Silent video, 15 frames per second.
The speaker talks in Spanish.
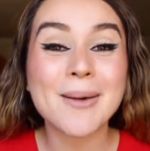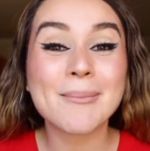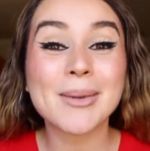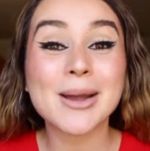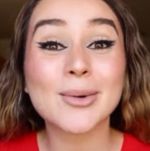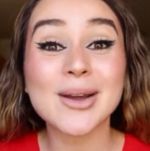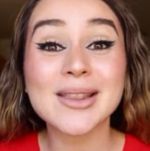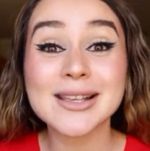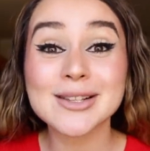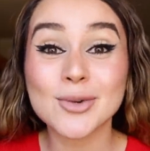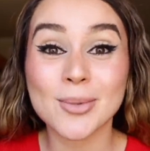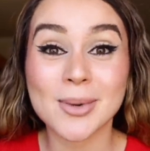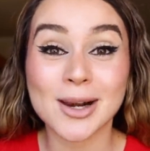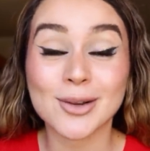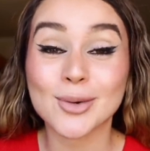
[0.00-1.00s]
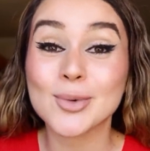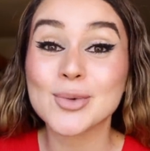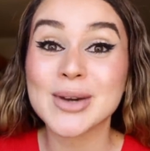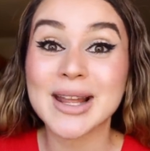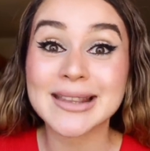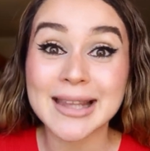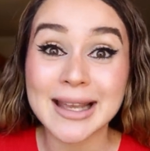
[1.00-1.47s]
Pero he descubierto
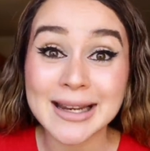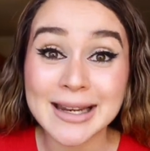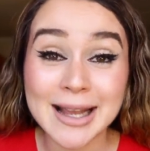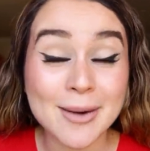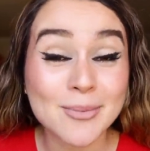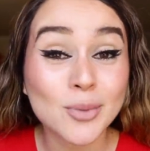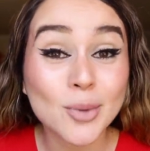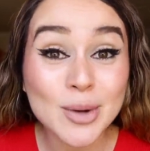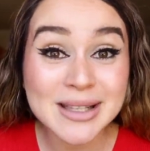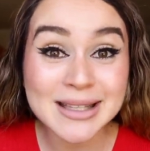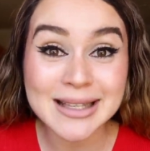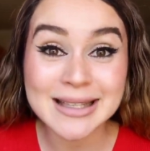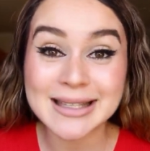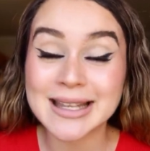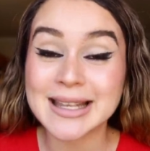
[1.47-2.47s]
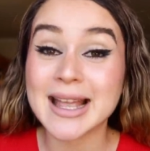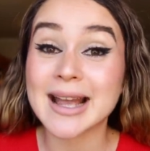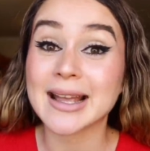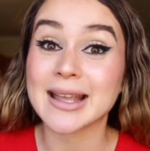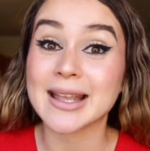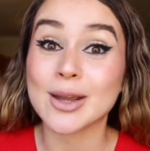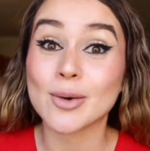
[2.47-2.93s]
una técnica muy
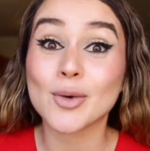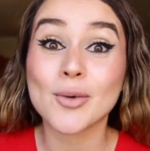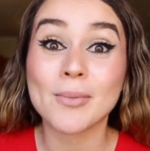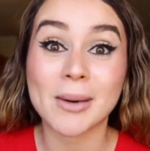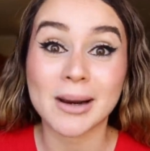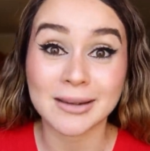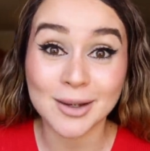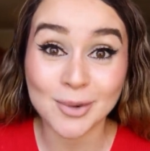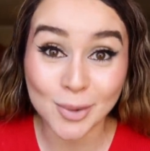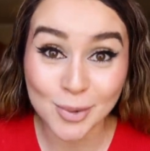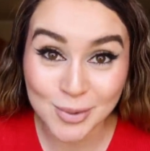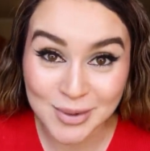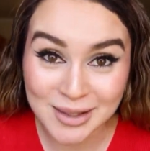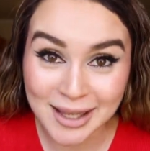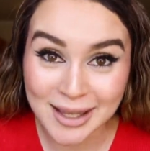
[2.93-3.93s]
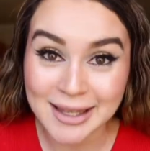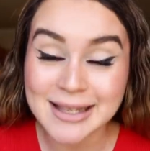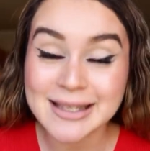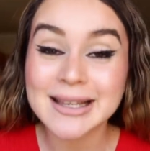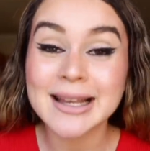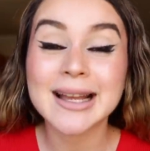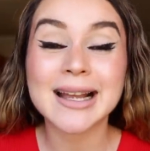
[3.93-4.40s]
sencilla que quiero compartir con
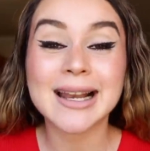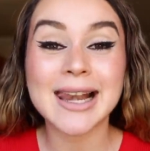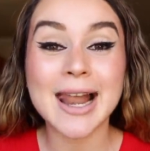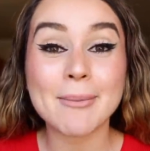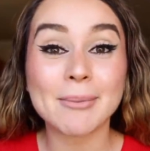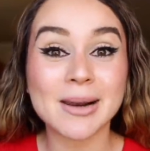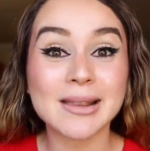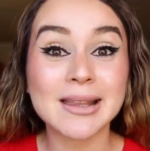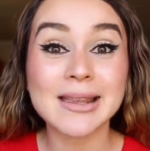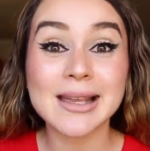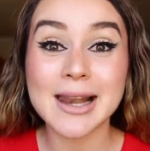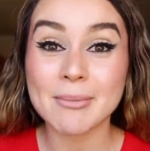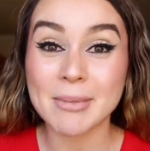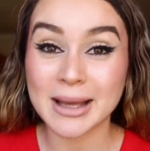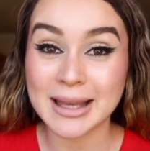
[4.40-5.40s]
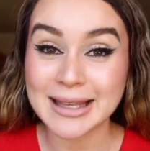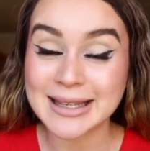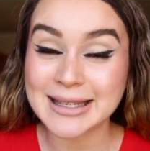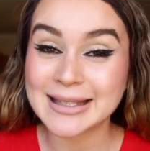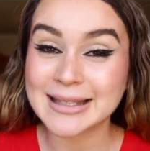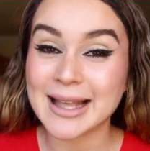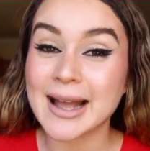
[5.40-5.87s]
ustedes. La aprendí de la
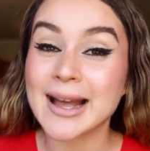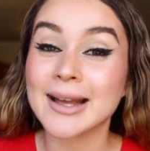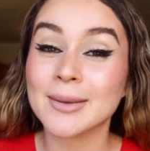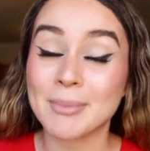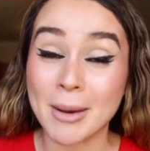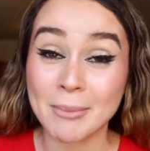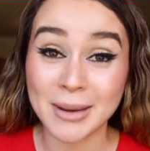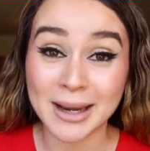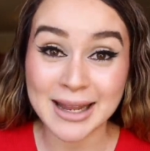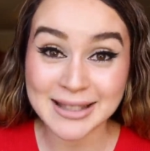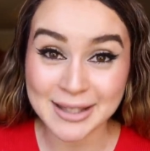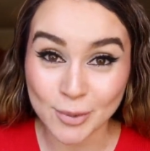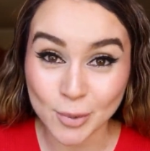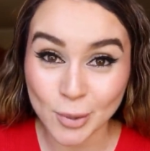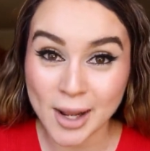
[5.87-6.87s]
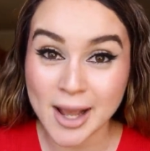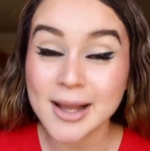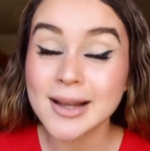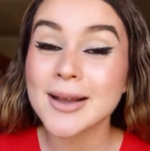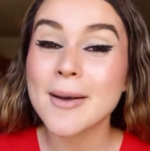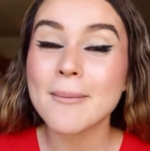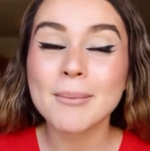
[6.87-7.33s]
maquillista Pamela
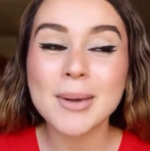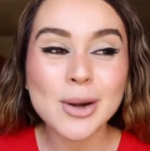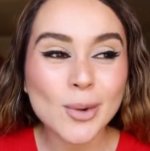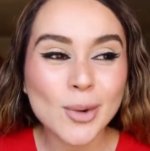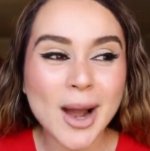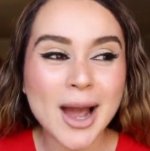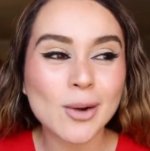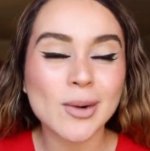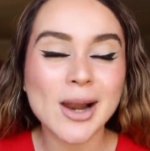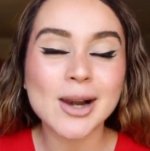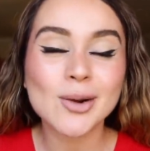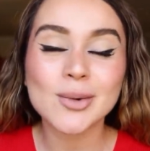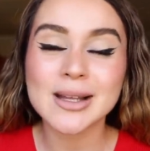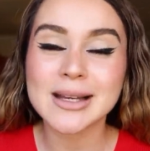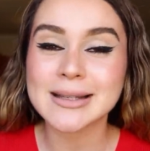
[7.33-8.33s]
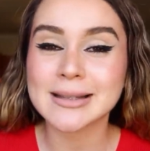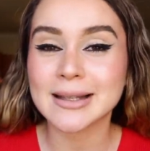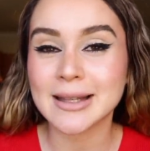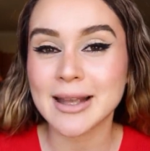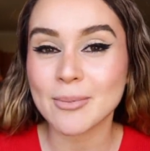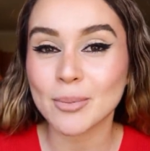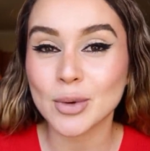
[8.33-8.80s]
Segura, pero a lo largo de este
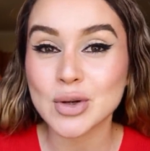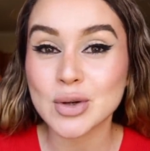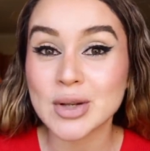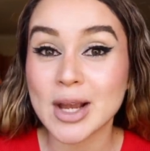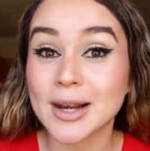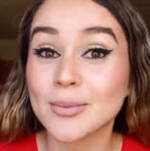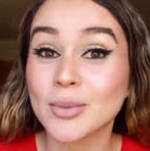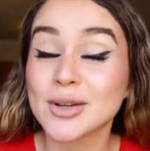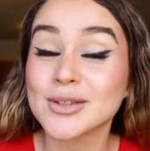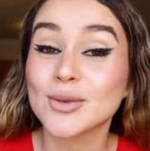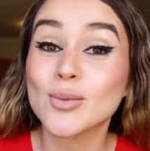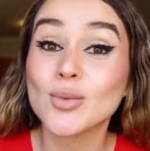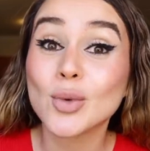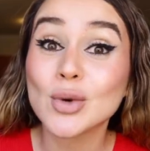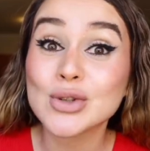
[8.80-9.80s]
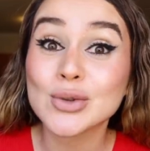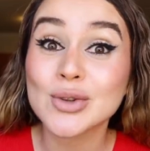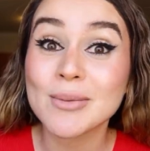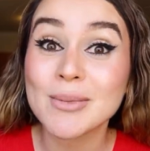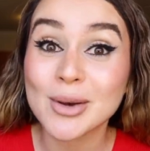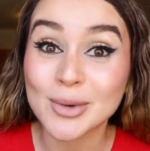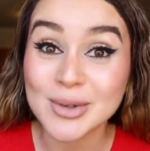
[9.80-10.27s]
tiempo yo ya le he puesto mucho
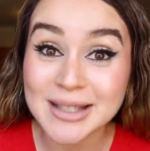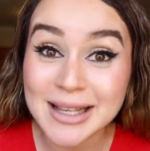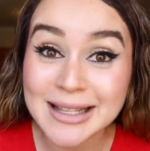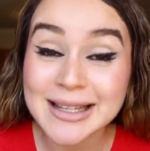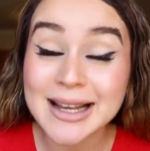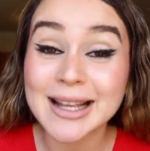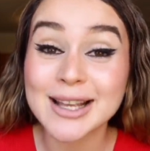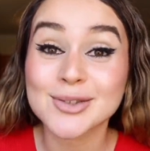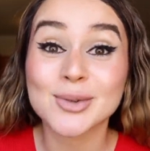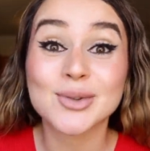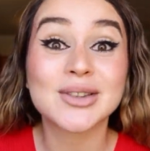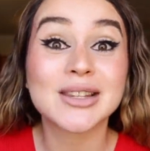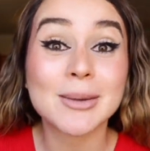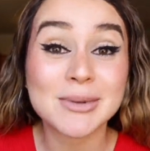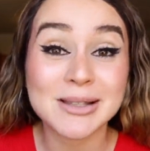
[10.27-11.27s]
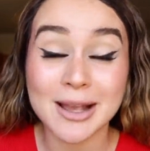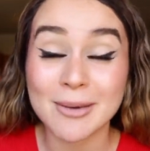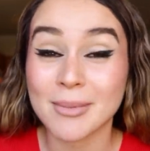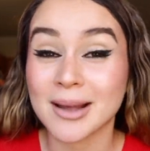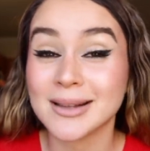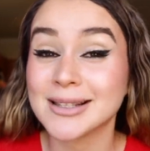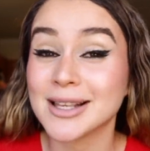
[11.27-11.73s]
de mi cosecha, que son tips que
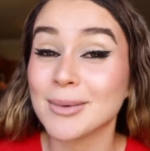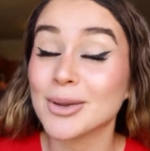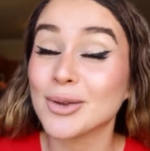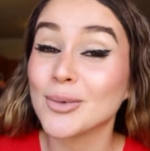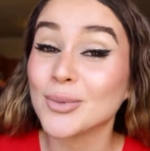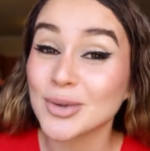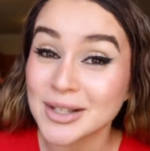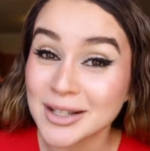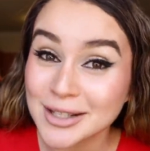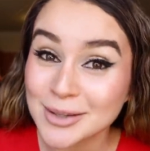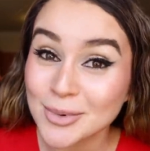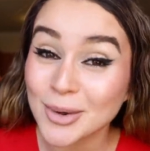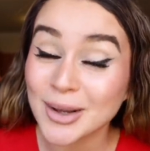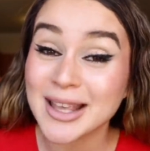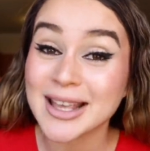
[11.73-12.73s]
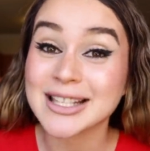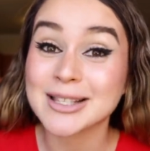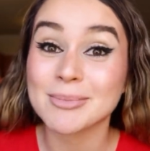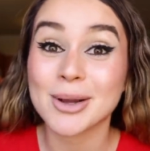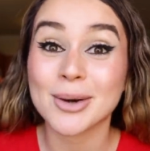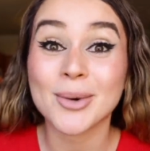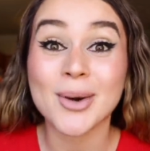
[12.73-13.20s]
me han servido muchísimo y
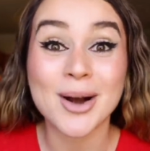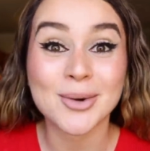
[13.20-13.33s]
espero